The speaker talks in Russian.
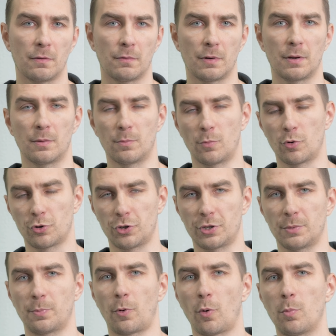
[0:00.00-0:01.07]
вы
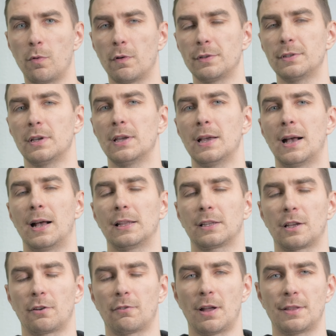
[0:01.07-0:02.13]
можете пробовать
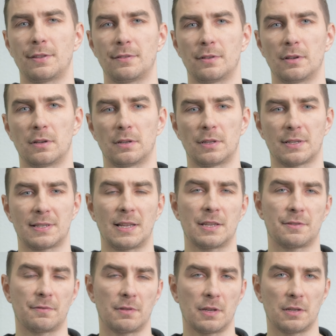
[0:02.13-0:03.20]
открывать э,
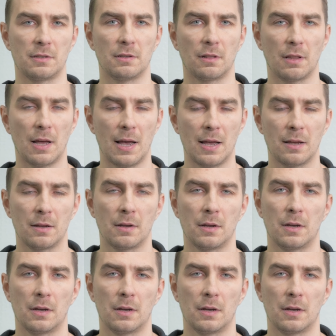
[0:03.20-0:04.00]
наследственные дела,